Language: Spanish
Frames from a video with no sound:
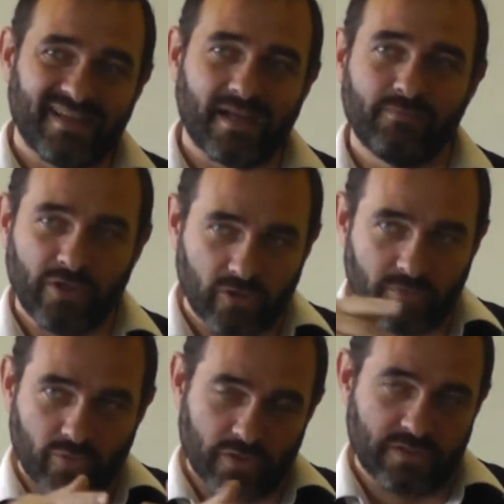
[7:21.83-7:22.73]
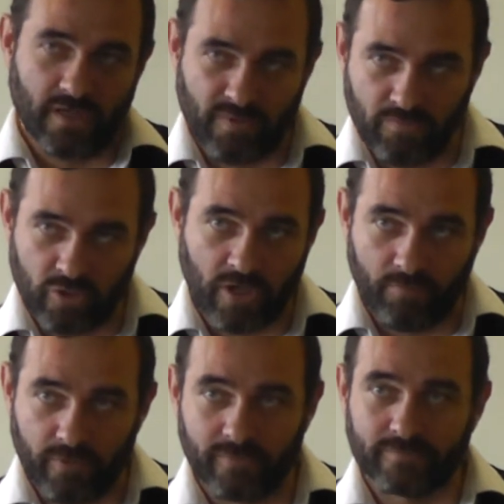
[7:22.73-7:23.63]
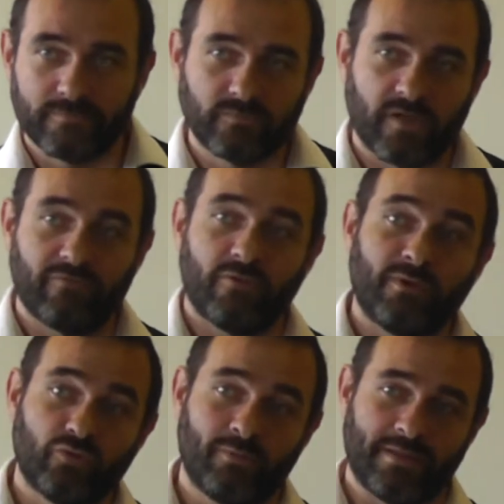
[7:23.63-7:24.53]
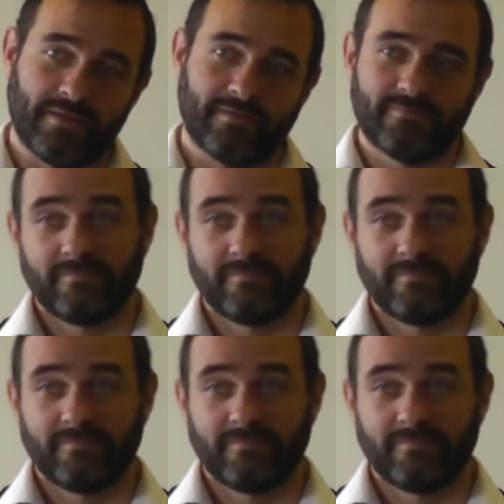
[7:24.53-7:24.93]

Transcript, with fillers: caminos que puedo hacer al mismo tiempo, en forma automática